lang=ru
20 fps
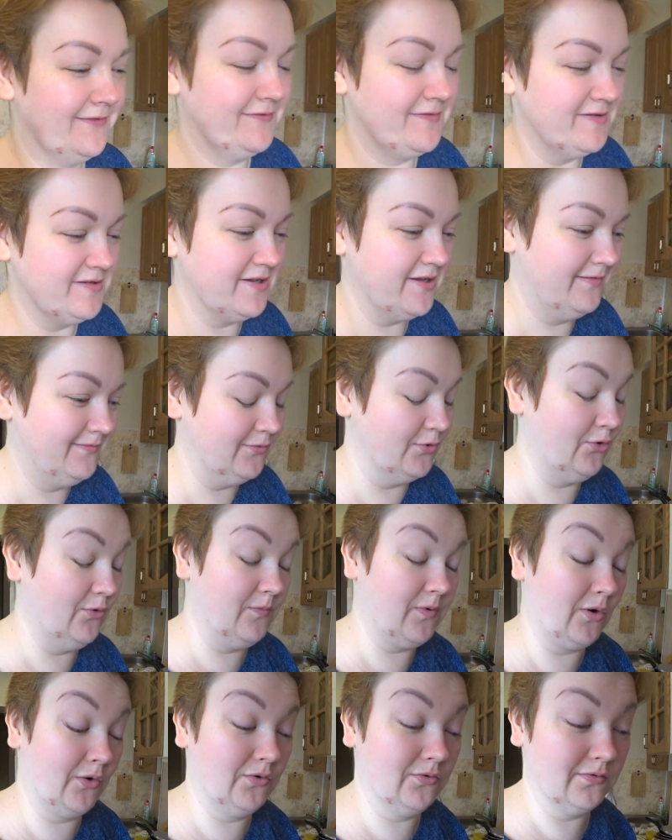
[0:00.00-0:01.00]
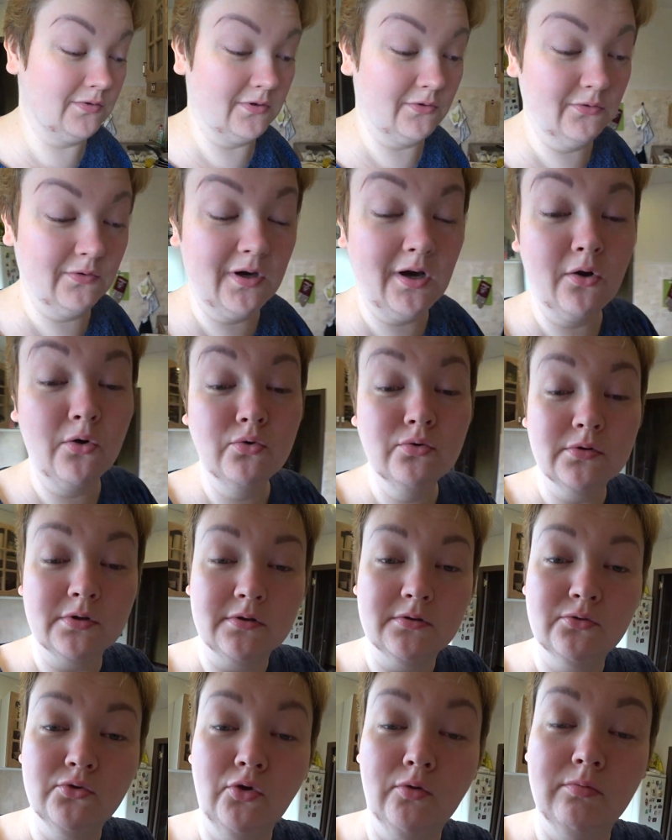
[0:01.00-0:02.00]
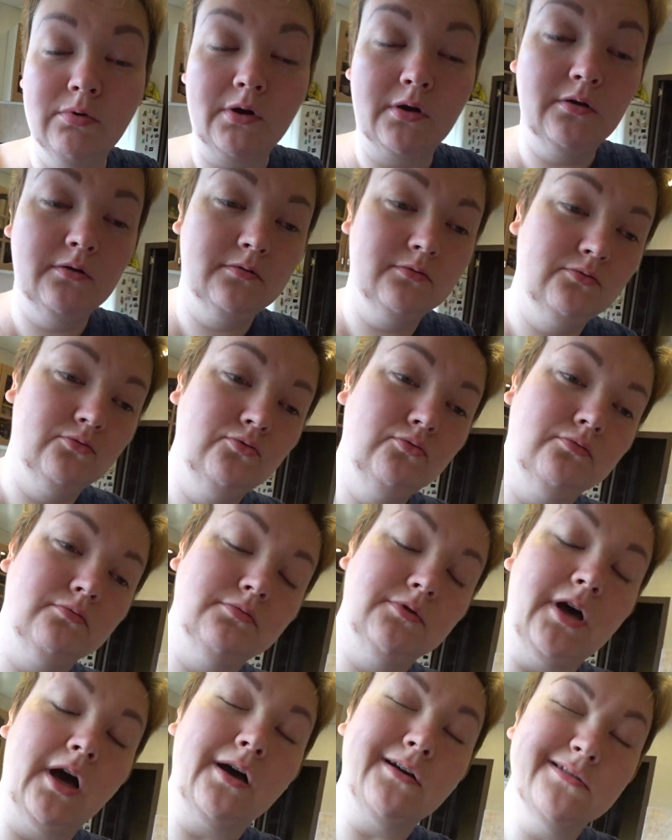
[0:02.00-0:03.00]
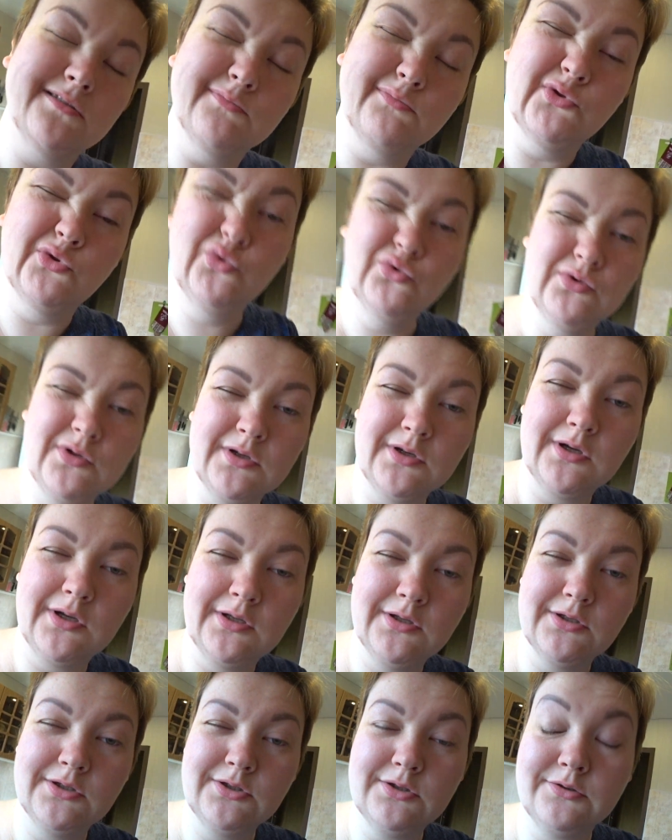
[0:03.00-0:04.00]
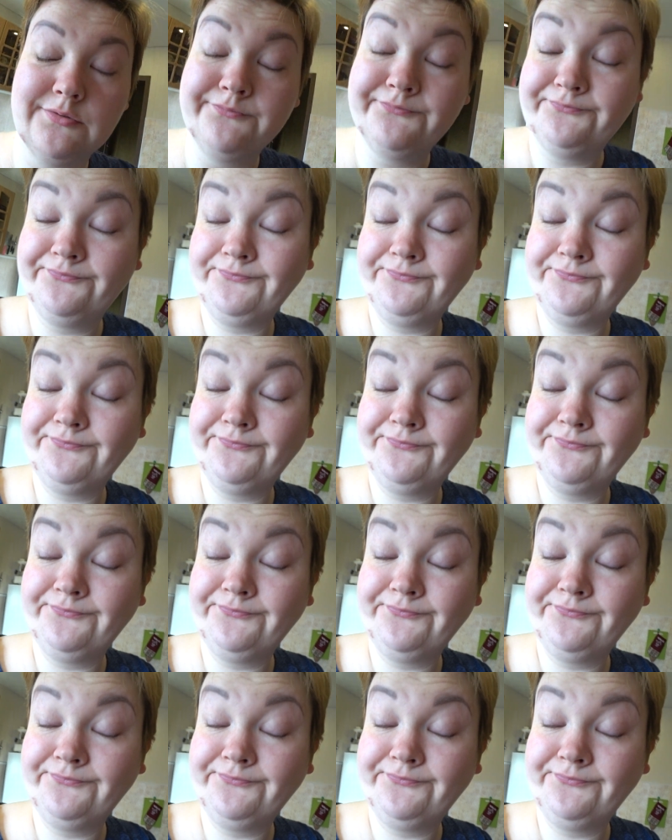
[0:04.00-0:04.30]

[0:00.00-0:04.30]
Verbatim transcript: Всем доброе утро. Ну как утро? Доброе. Ну, так себе утро, конечно.